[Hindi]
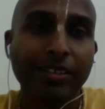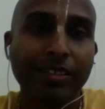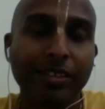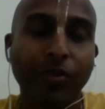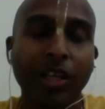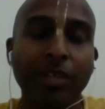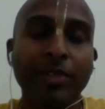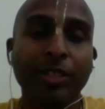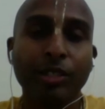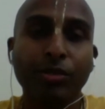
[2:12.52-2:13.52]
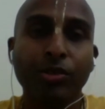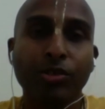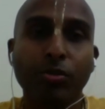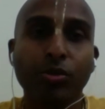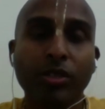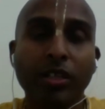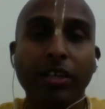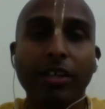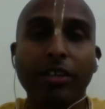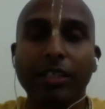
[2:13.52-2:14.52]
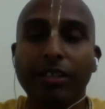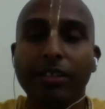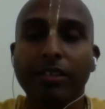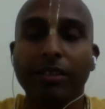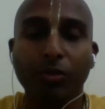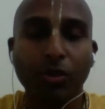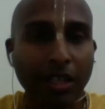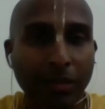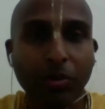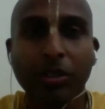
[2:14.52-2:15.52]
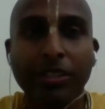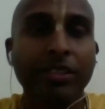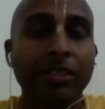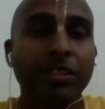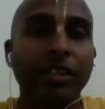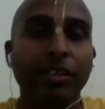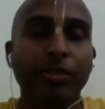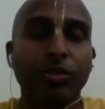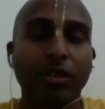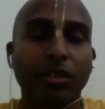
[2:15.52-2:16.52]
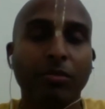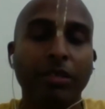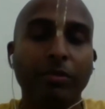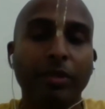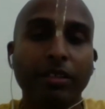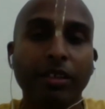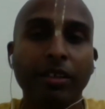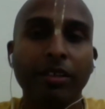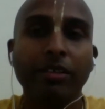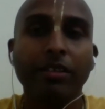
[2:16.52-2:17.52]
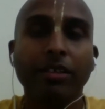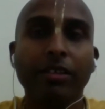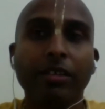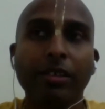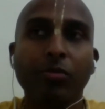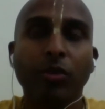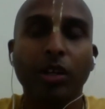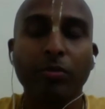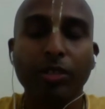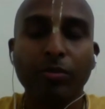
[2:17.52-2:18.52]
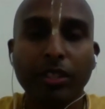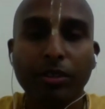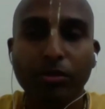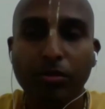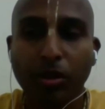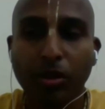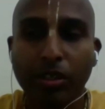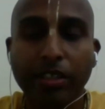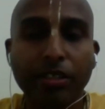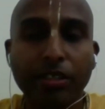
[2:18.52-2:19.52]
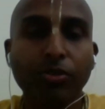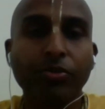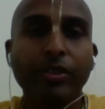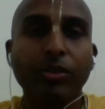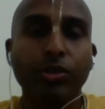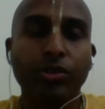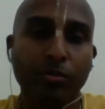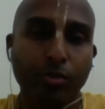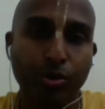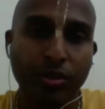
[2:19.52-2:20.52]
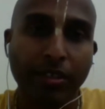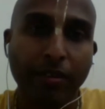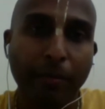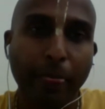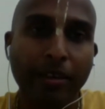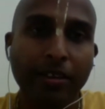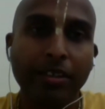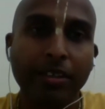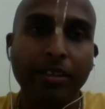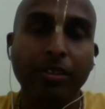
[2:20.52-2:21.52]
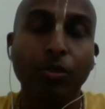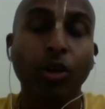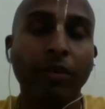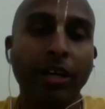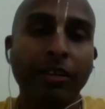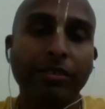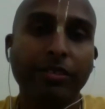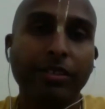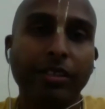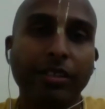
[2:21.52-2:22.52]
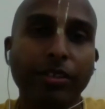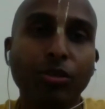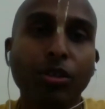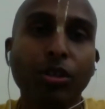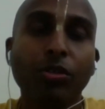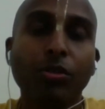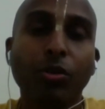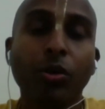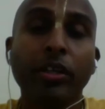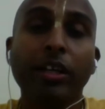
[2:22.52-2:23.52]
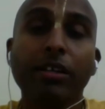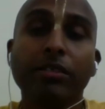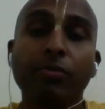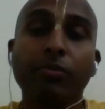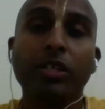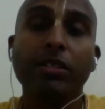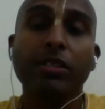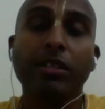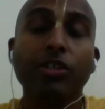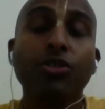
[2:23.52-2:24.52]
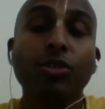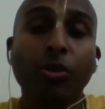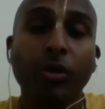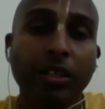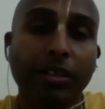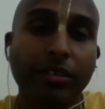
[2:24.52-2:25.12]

तो वाल्मीकि मुनि क्वेश्चन पूछ रहे हैं कि वो कल हम लोग डिस्कस करेंगे उसके बारे में कि वाल्मीकि मुनि थोड़ा सीरीज ऑफ क्वेश्चन पूछते हैं गुणवान है ना कौन है सबसे श्रेष्ठ कौन है